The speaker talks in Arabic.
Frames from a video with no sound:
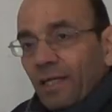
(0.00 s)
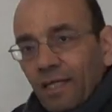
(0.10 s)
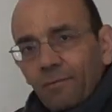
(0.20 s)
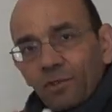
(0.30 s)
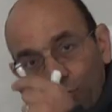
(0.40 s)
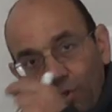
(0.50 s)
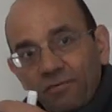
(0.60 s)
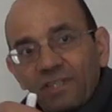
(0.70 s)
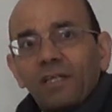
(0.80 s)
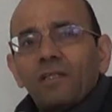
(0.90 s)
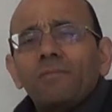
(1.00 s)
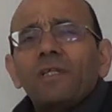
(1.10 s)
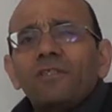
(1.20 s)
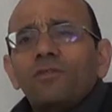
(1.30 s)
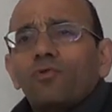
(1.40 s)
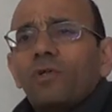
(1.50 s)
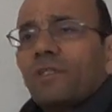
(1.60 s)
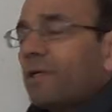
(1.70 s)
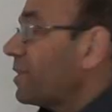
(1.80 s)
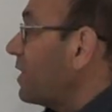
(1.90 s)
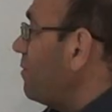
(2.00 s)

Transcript: هلا لما تدخل الفتحه رح تبدا تزيد سرعتها بس